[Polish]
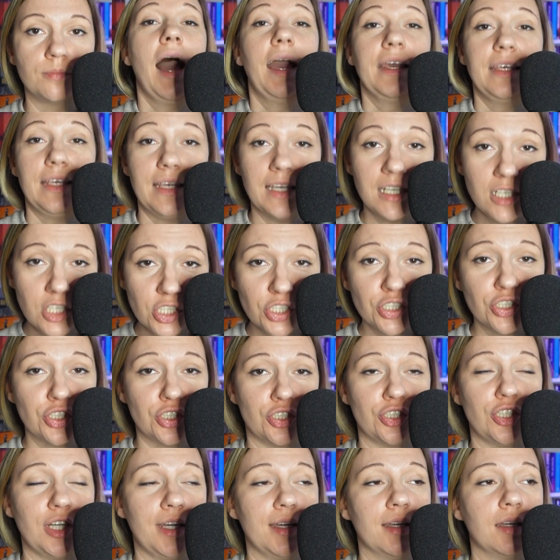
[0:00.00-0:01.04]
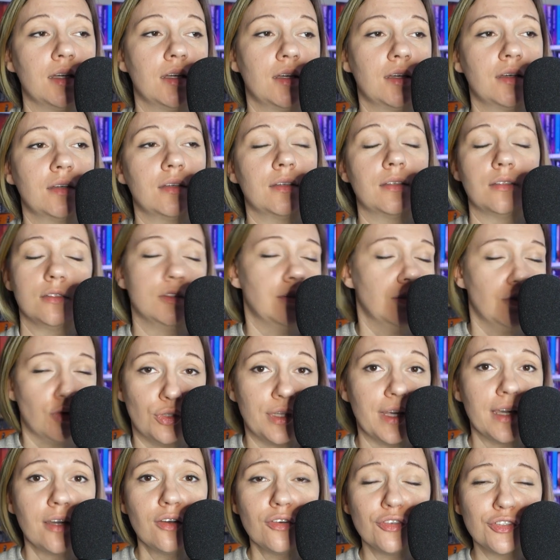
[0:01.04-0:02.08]
A jeszcze do
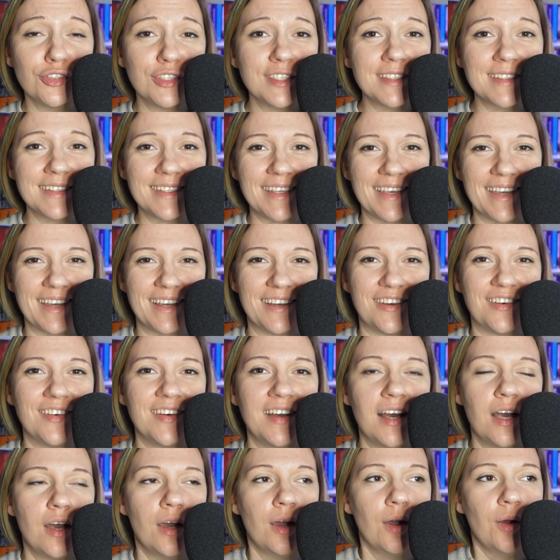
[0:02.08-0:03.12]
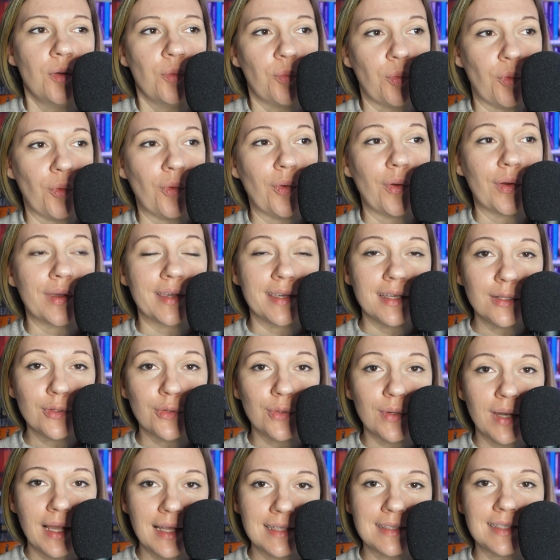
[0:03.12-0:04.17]
tego wszystkiego po
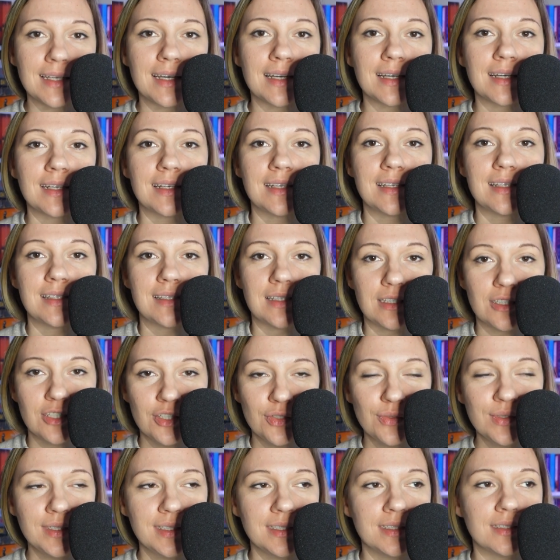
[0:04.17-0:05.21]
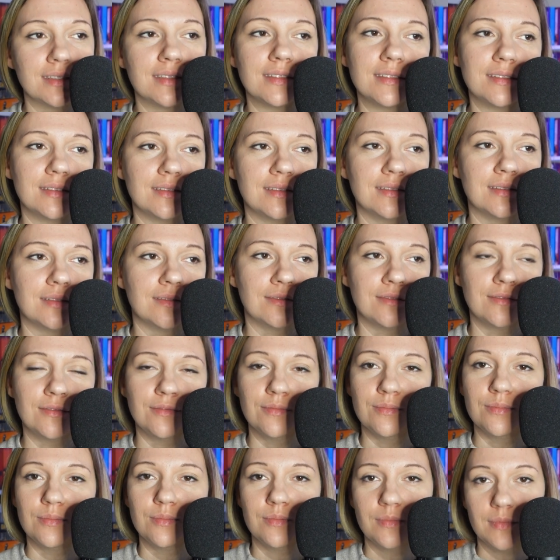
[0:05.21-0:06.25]
kilku latach zaczęły
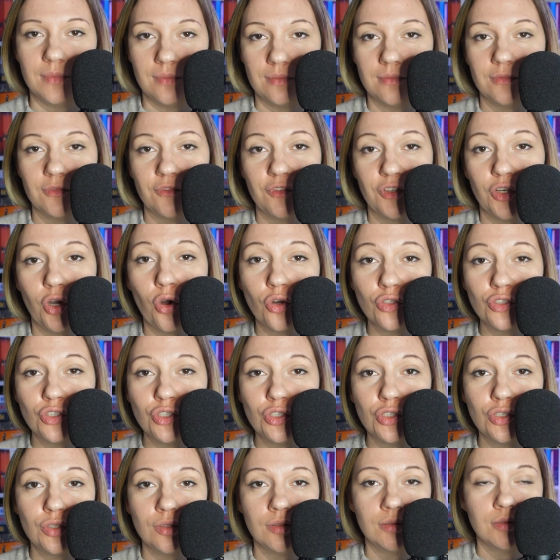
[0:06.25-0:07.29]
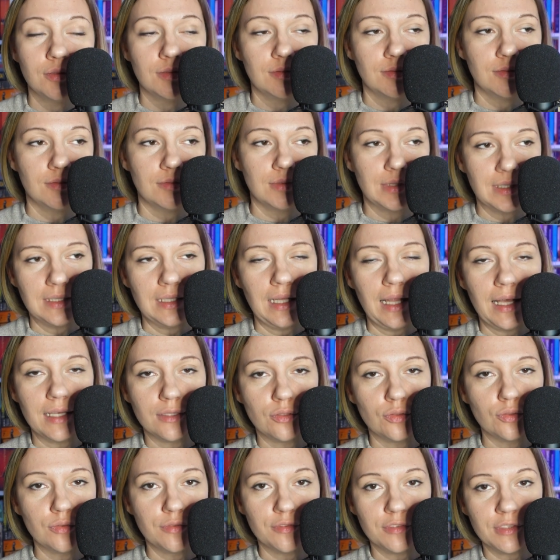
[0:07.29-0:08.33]
ym, wychodzić z
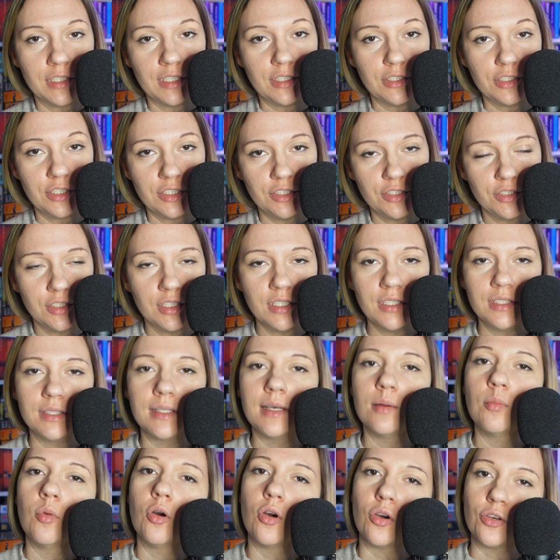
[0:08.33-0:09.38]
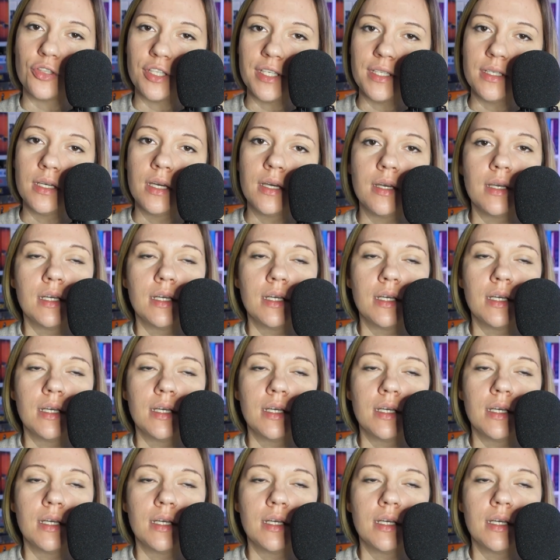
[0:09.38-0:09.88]
lasów najczęściej demony.